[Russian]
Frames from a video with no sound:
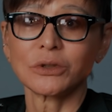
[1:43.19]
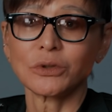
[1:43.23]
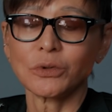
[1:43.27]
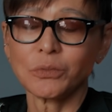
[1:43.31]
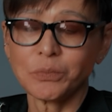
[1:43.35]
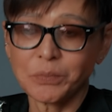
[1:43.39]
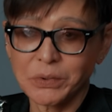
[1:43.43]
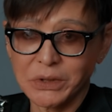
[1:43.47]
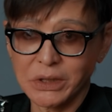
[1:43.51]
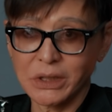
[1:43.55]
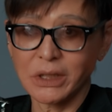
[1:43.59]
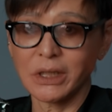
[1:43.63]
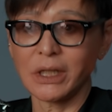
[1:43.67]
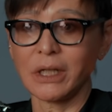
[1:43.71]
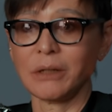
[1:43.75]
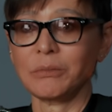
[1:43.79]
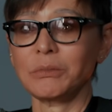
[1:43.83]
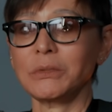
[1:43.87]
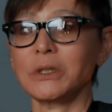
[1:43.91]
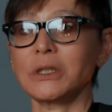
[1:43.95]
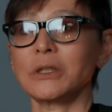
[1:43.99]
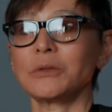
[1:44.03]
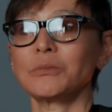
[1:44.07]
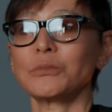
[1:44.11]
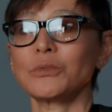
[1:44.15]
Ну,
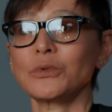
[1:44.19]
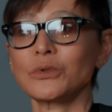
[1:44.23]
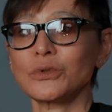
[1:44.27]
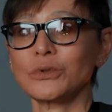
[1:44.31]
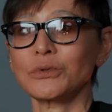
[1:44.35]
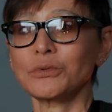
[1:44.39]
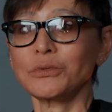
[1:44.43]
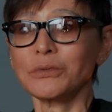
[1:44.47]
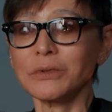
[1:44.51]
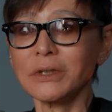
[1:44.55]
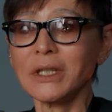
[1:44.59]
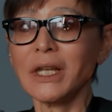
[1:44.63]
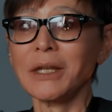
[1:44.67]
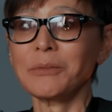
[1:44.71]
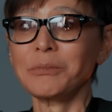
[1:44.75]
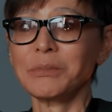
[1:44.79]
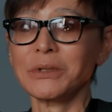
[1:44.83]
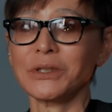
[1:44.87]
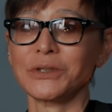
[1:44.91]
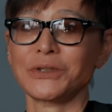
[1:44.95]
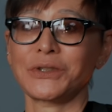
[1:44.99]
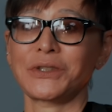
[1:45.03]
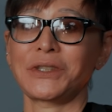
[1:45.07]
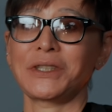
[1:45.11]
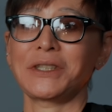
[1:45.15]
поскромнее, ну,
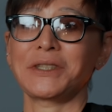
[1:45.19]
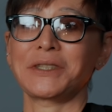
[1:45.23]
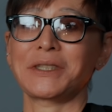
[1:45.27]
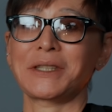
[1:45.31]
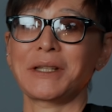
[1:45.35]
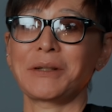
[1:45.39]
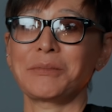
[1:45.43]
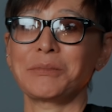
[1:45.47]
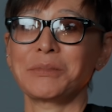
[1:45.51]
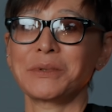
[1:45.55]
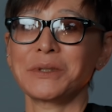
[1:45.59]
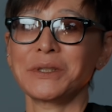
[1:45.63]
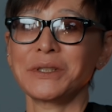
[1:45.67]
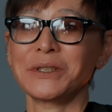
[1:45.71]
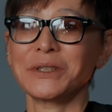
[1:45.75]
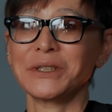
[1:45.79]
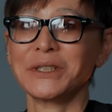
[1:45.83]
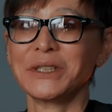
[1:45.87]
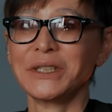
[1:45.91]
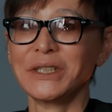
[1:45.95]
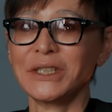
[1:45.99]
добился и забыл